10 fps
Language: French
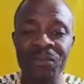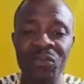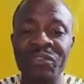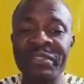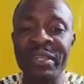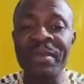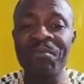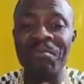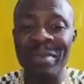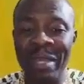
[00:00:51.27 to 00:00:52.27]
de ces
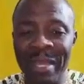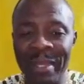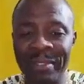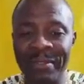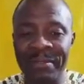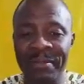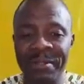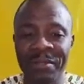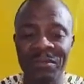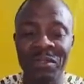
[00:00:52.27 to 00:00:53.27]
malades,
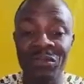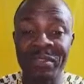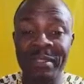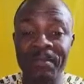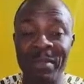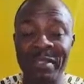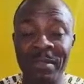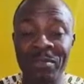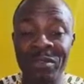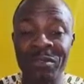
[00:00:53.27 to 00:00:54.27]
par
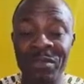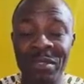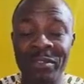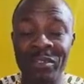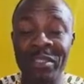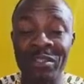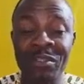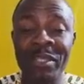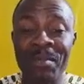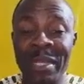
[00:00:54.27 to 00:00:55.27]
euh, je dis de
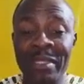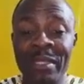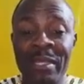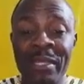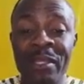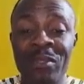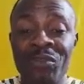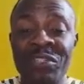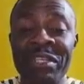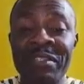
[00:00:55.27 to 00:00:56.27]
ces malades,
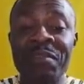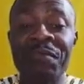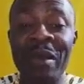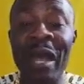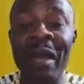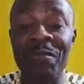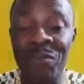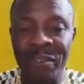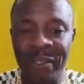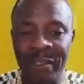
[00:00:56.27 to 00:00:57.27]
de ces enfants
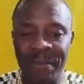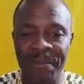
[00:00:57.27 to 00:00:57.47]
avortés,